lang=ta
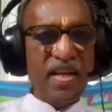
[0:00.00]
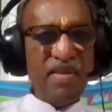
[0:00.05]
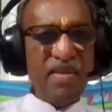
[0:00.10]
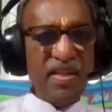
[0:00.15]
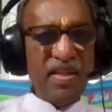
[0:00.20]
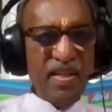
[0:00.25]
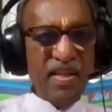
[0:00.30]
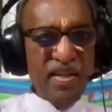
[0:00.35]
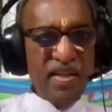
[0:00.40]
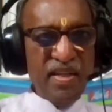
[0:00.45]

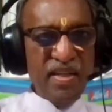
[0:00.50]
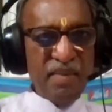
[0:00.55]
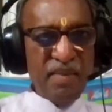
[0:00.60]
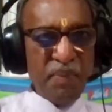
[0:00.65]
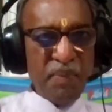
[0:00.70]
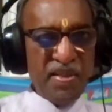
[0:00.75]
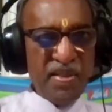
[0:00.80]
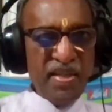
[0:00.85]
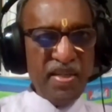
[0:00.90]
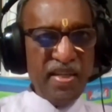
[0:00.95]
இறைவன் இரு
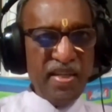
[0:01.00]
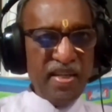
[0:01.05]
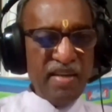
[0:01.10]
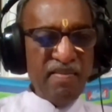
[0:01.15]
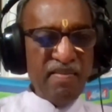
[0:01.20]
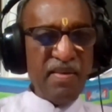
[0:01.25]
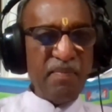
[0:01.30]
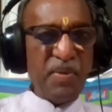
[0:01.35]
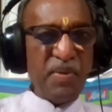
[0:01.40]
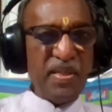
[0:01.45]
பற்றி
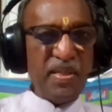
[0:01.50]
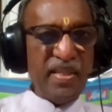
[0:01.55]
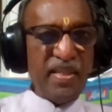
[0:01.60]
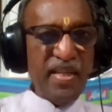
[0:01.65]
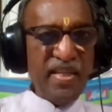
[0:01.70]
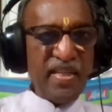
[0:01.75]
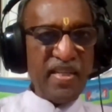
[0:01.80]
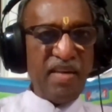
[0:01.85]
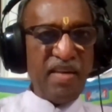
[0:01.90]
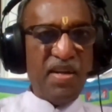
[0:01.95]
இறைவன்
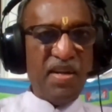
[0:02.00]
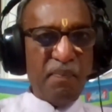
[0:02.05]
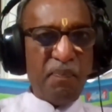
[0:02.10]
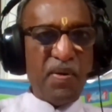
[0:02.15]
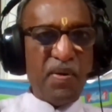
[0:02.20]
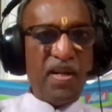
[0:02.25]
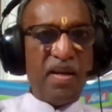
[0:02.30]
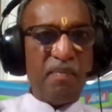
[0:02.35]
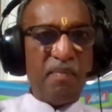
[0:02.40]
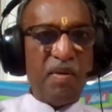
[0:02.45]
பற்றியே
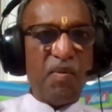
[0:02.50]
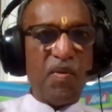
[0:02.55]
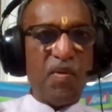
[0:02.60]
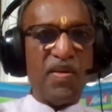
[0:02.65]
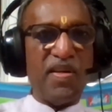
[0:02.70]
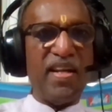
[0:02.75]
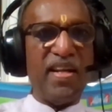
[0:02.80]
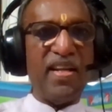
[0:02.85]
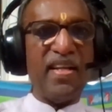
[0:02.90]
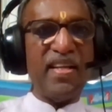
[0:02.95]
கவலைப்படாம
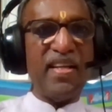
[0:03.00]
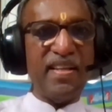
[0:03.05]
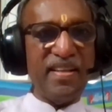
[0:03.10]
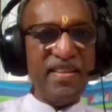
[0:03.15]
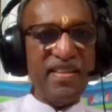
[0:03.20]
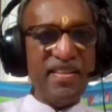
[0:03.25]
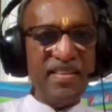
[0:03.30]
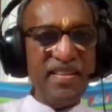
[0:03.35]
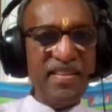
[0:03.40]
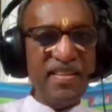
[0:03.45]
ஒரு நிலை
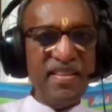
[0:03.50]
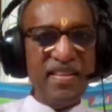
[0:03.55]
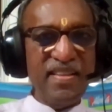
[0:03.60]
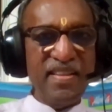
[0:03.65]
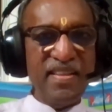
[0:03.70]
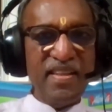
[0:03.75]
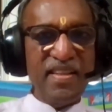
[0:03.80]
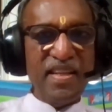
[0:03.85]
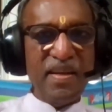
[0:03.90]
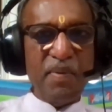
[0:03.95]

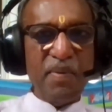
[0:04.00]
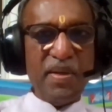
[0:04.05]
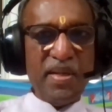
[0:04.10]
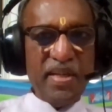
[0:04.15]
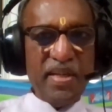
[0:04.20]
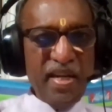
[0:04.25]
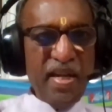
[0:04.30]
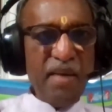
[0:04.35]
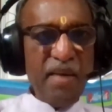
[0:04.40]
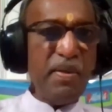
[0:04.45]

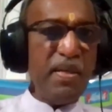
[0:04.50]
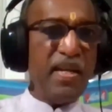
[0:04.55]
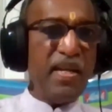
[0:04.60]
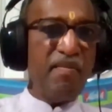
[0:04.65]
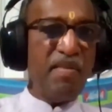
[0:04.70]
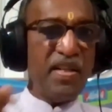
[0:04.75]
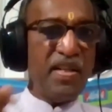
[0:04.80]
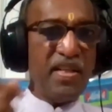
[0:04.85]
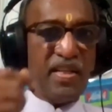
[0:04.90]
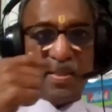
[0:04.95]
இப்படி எல்லாமே
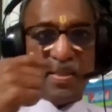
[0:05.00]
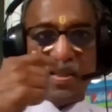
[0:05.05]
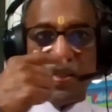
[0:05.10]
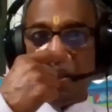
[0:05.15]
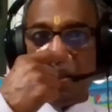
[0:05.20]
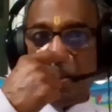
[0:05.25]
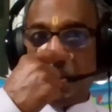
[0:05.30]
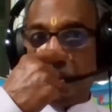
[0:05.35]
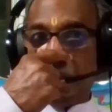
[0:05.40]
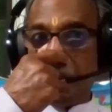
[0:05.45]
இதுல
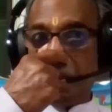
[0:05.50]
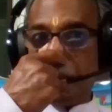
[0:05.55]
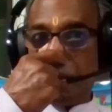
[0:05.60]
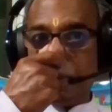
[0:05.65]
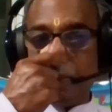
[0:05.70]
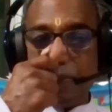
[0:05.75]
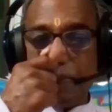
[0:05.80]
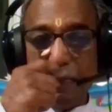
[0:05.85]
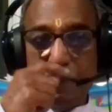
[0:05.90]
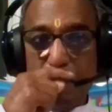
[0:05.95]
வேதாந்தத்துல இருக்கிறது